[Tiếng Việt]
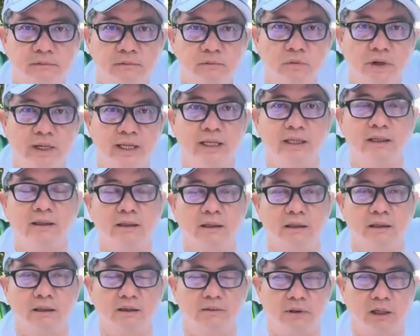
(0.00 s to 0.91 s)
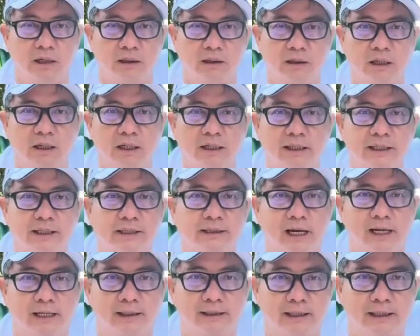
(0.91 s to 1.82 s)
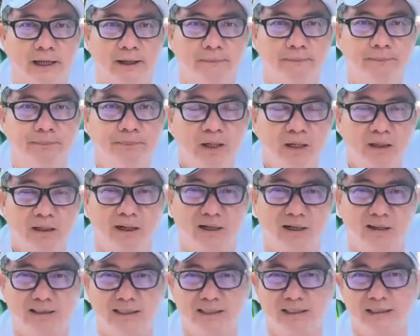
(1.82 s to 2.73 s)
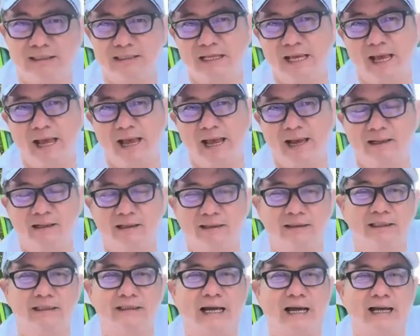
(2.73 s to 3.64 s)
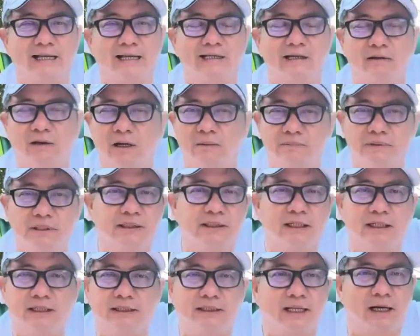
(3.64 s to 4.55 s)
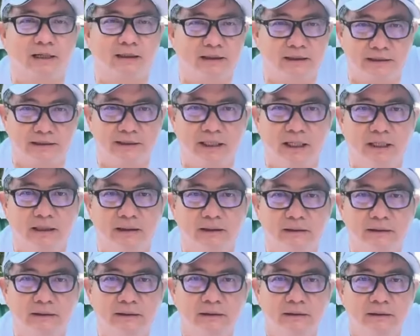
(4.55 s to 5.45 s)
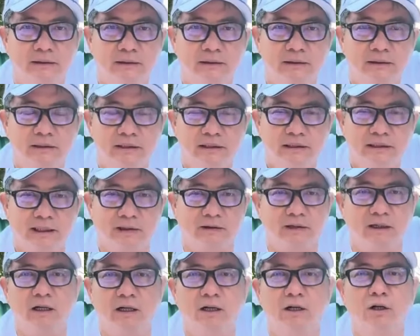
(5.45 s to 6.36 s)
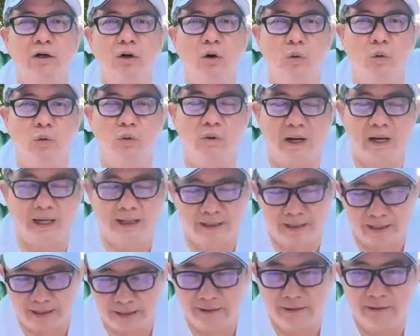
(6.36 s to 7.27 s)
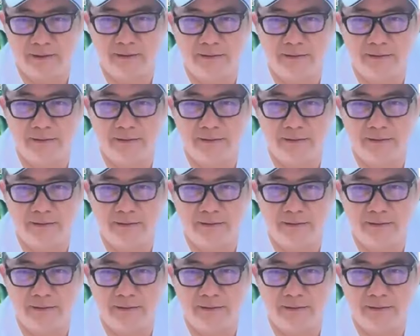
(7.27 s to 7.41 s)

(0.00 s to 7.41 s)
Quỷ nó cũng gọi nó là địa thần vậy. Nó xưng cha được thì tại sao nó không xưng địa thần được chứ? Sao các con ngu quá vậy?